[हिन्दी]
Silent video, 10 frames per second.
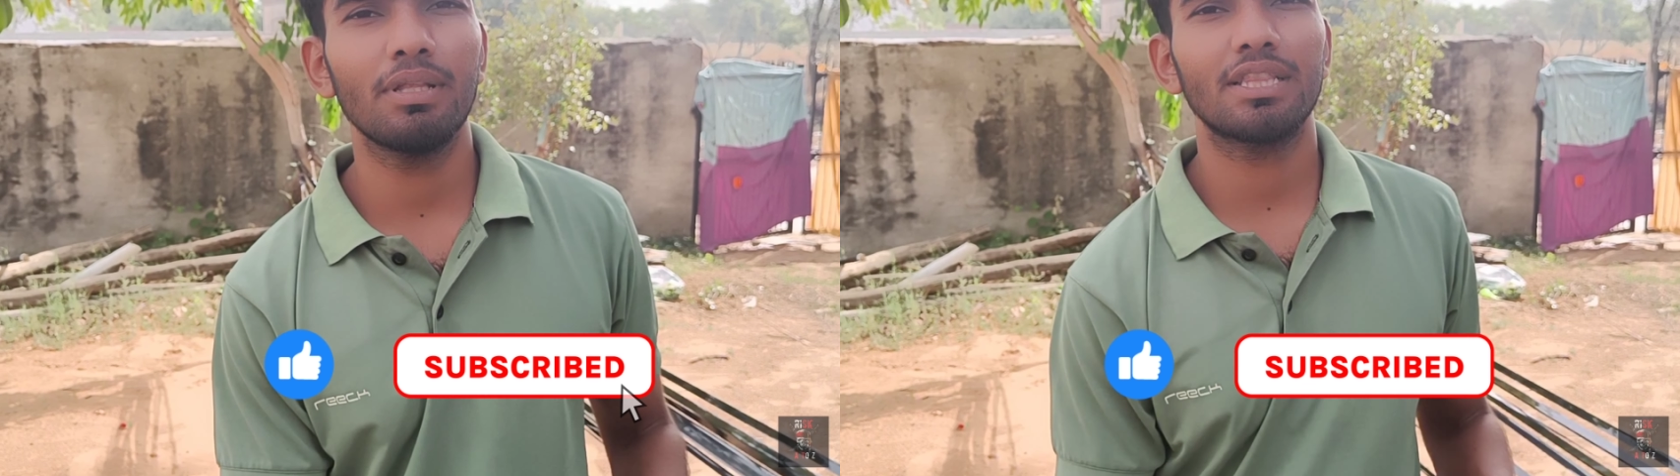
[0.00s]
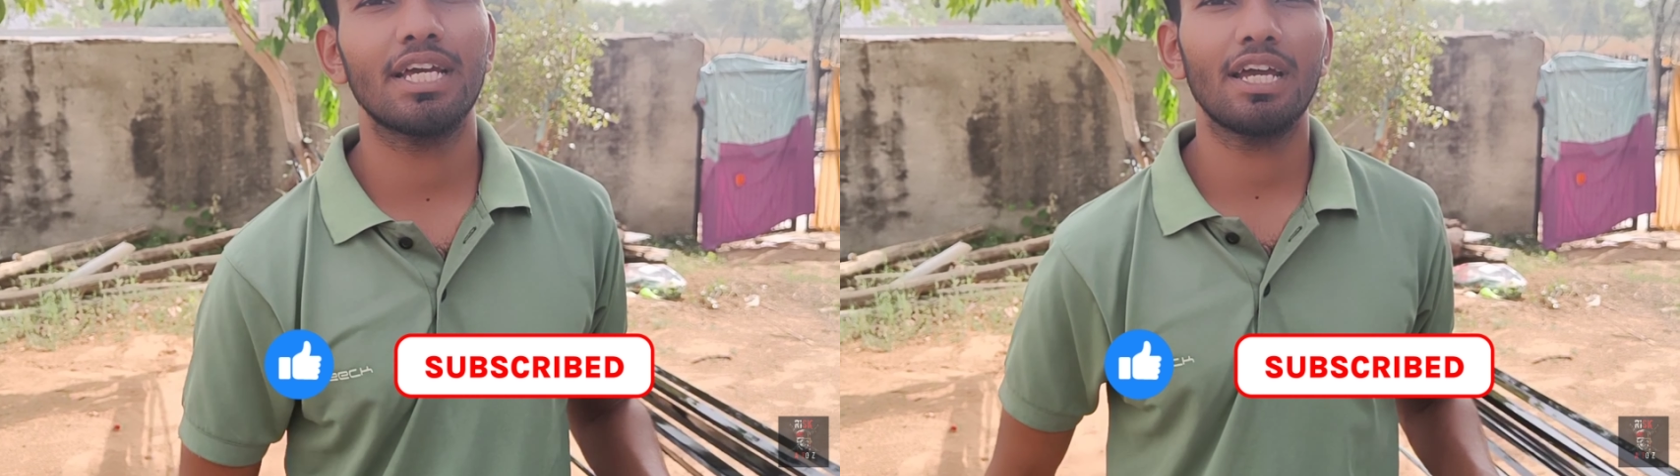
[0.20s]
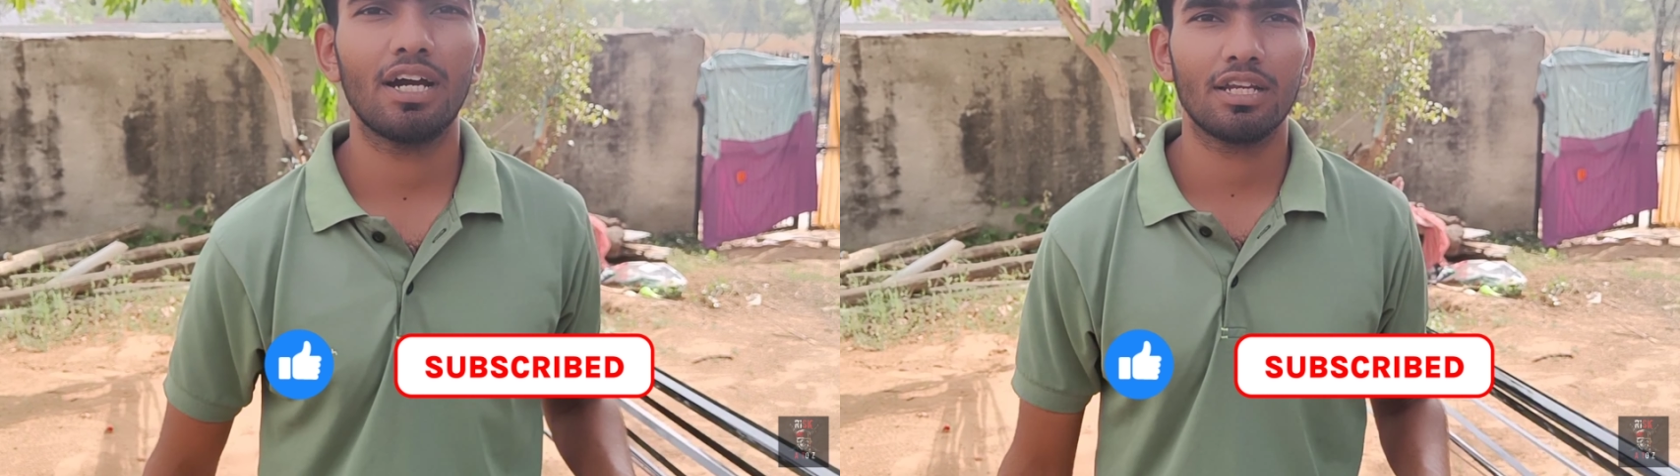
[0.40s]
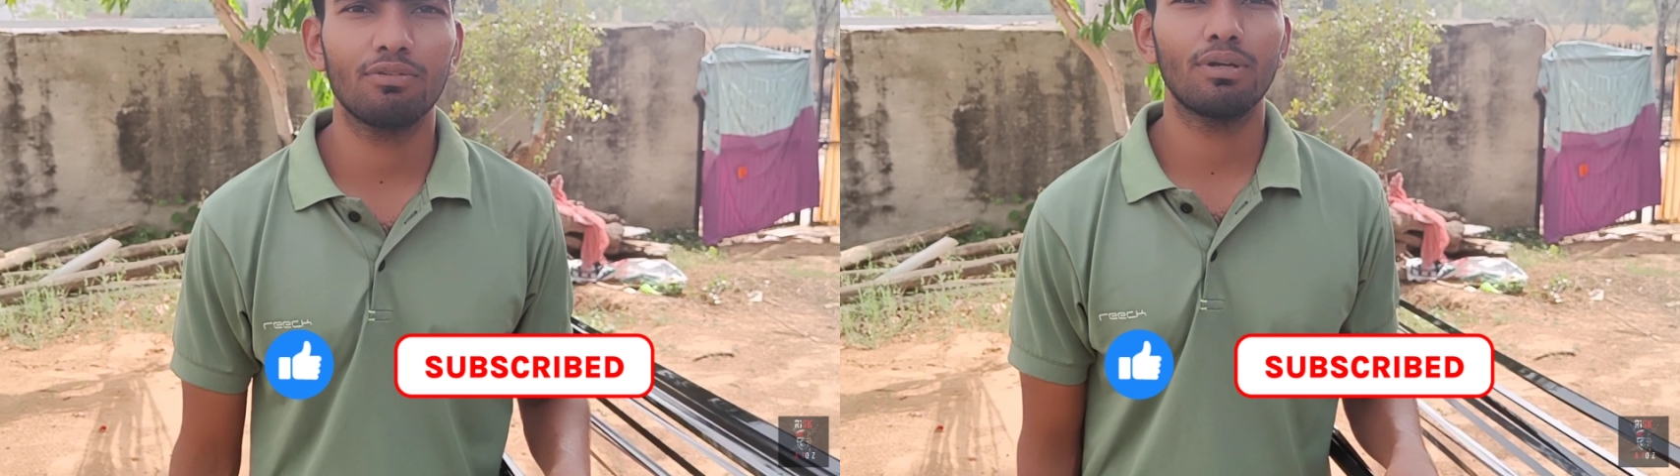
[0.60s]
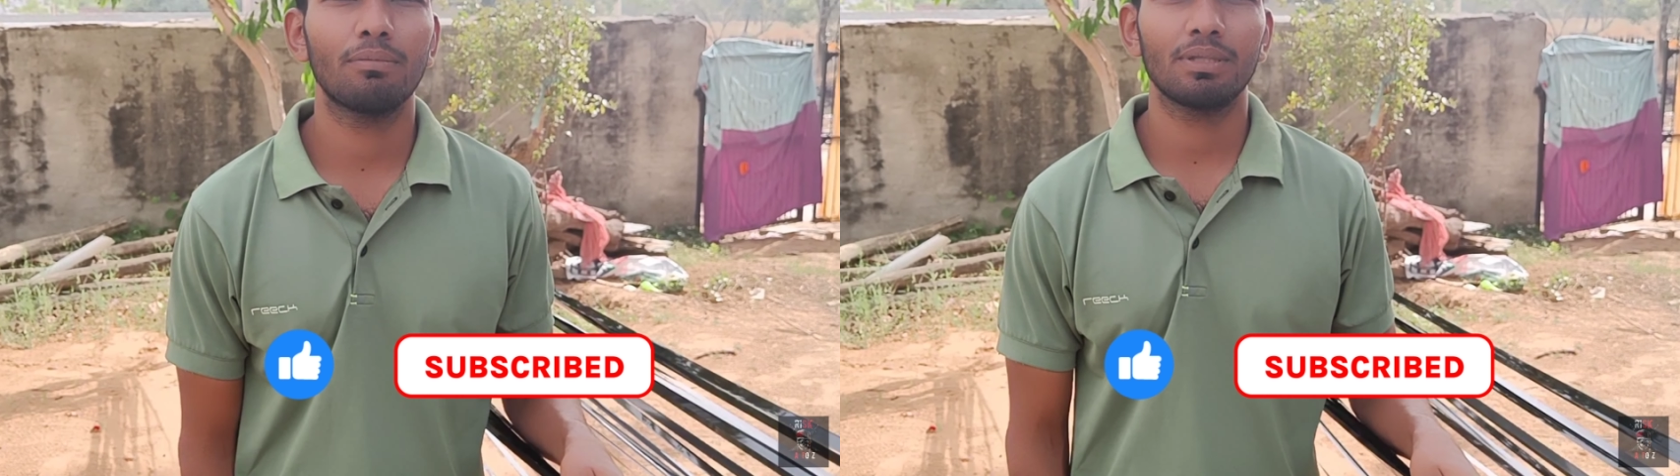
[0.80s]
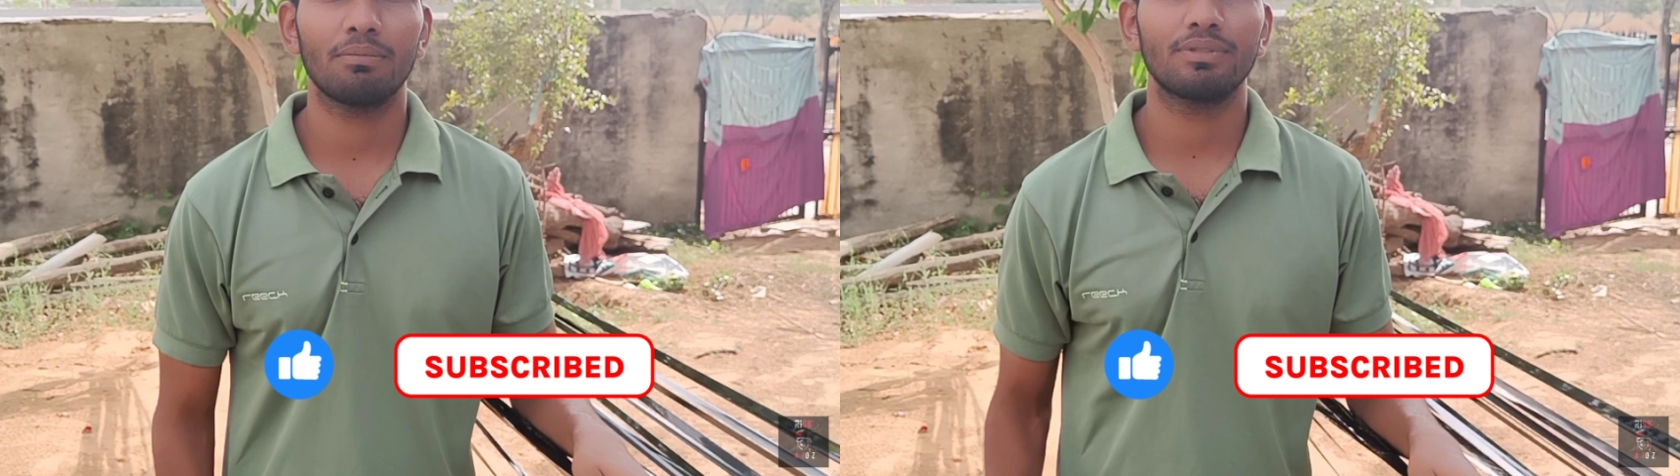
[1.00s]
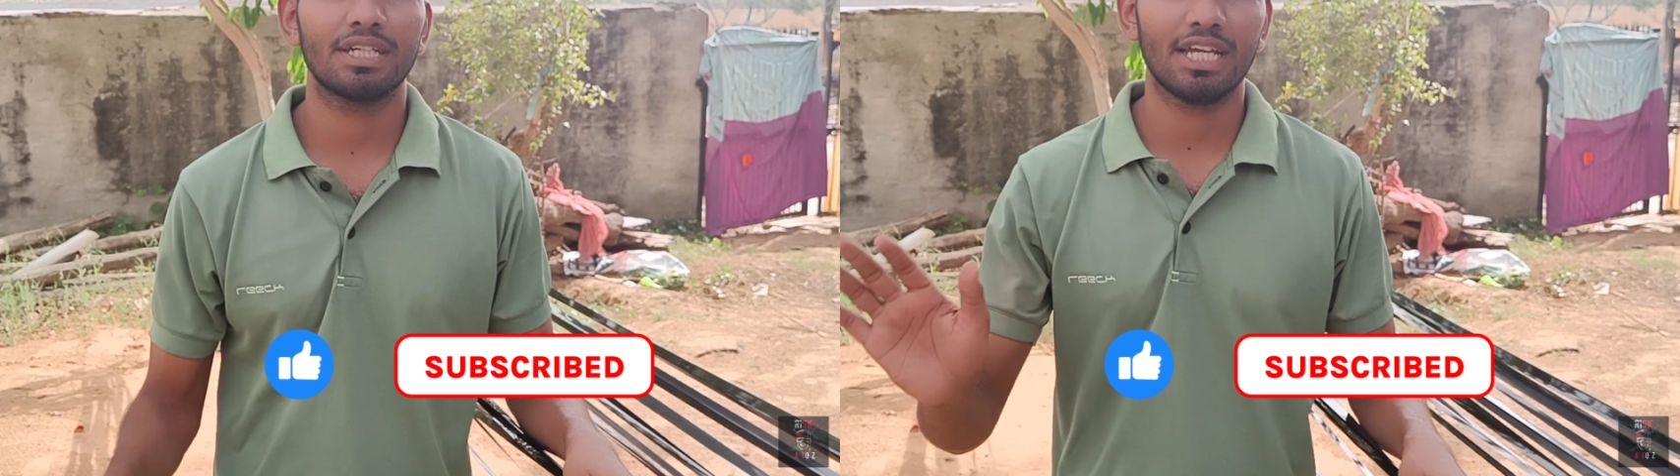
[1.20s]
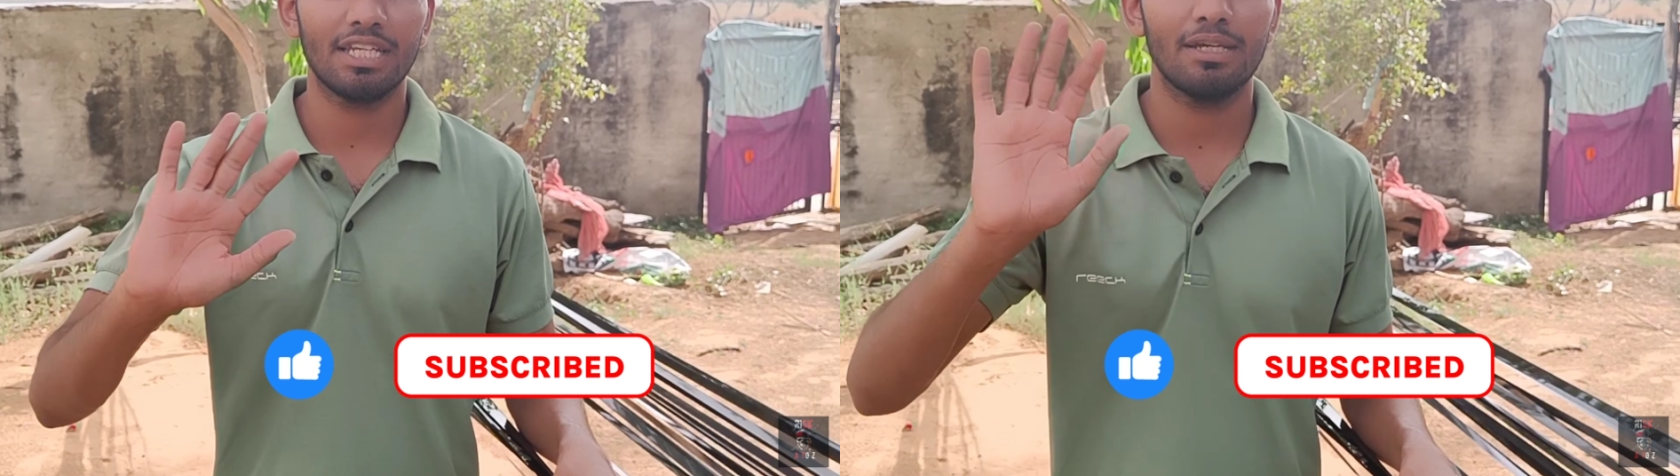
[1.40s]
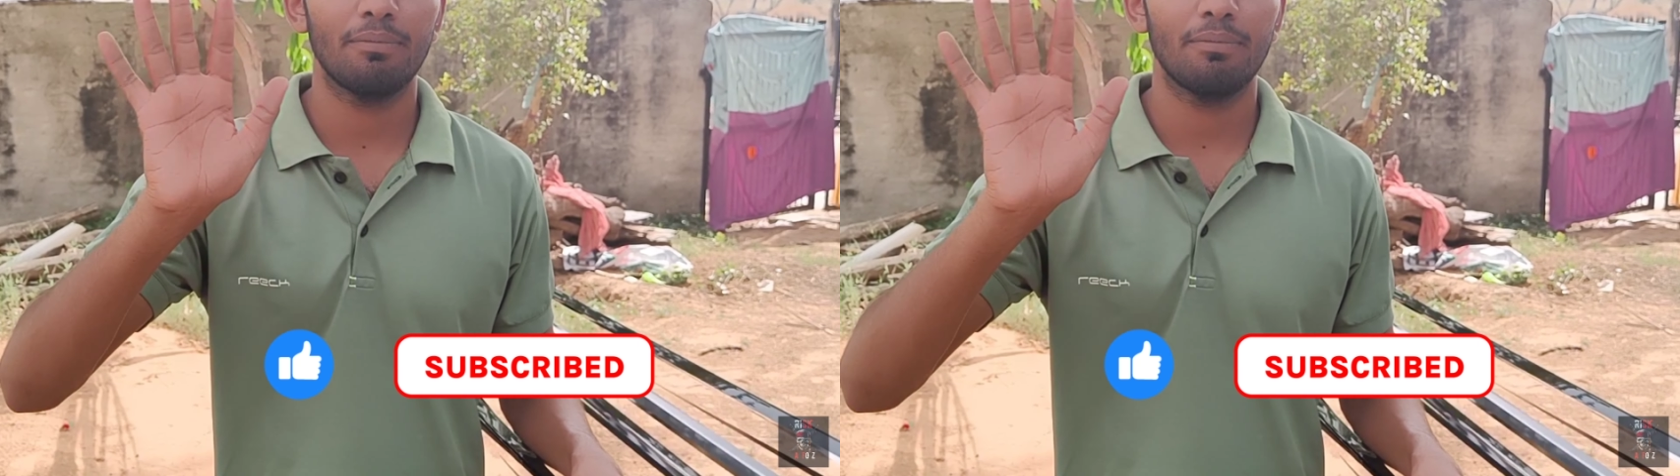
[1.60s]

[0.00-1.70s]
मिलते हैं अगली वीडियो में तब तक के लिए